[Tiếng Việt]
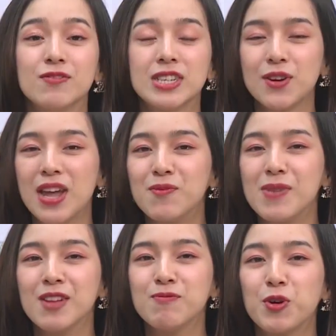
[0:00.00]
Và sau đây
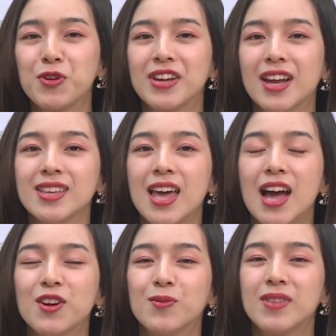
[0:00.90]
Mai Anh mời quý vị khán
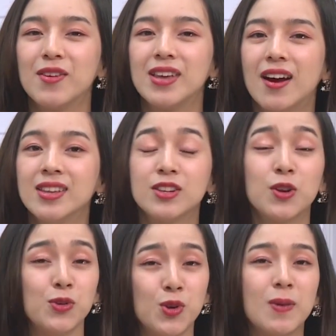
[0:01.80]
giả cùng theo dõi
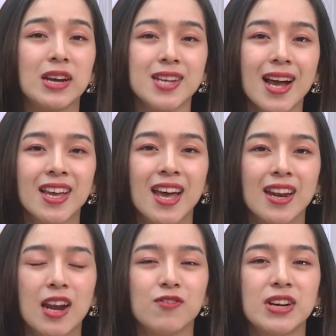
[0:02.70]
những nội dung đặc sắc
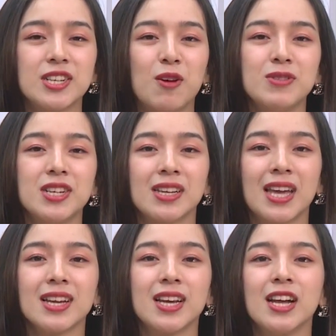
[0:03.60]
đang được phát sóng trên
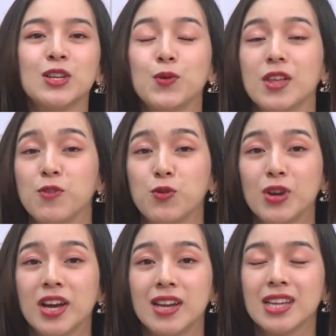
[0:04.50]
các kênh của dịch vụ
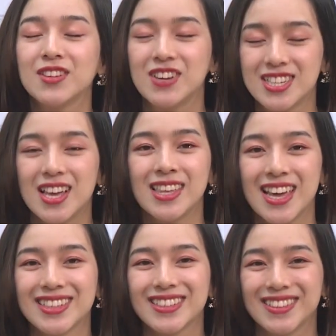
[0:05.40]
truyền hình HTVC nhé.